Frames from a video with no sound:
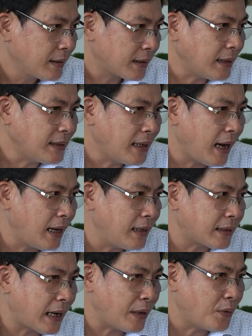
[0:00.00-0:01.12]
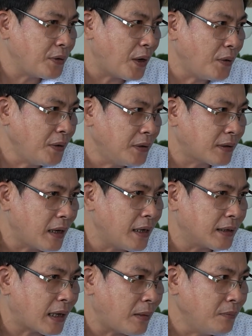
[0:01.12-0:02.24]
cái thứ hai là trẻ nói dối có
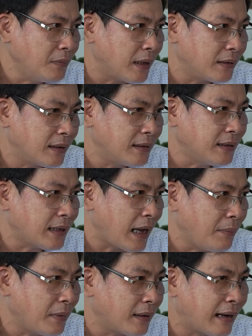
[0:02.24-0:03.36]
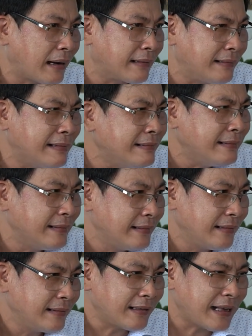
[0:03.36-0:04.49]
hệ thống là những đứa trẻ mà gần như
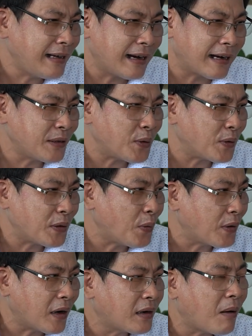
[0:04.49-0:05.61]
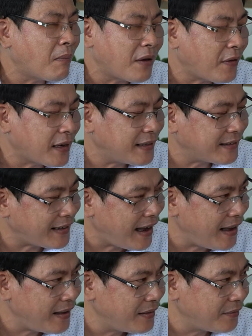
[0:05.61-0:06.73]
nó thấy rằng cái chuyện nói dối của nó không ai phát hiện ra
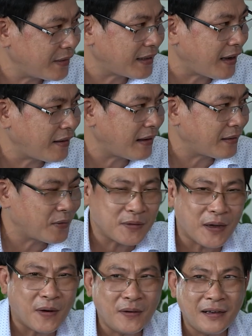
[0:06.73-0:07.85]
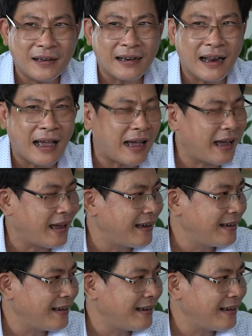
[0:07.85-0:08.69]
mà nó cho rằng nói dối là